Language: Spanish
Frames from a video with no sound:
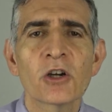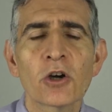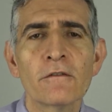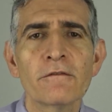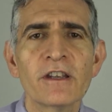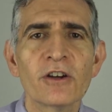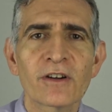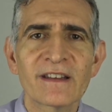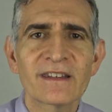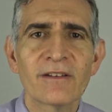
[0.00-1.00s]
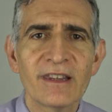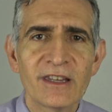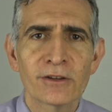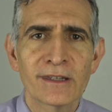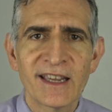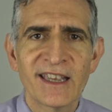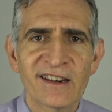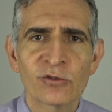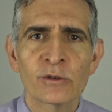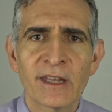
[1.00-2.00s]
Confío que este vídeo te haya
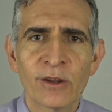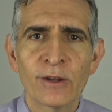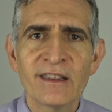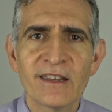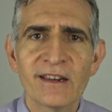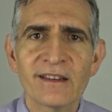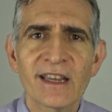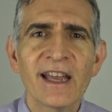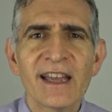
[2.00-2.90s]
resultado de interés